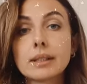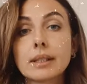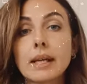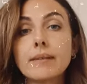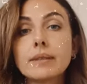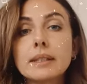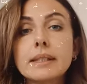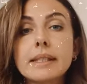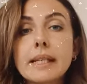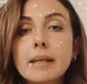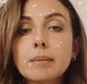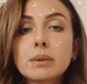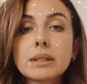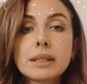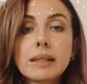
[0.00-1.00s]

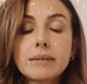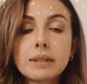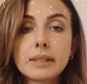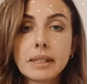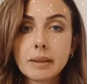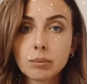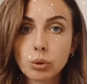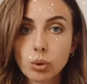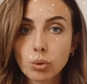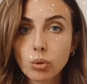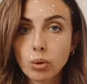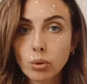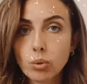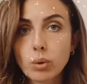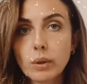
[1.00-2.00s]
совсем-совсем
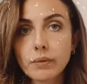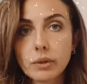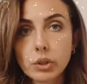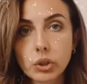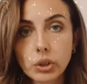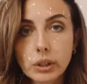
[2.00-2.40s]
другой уровень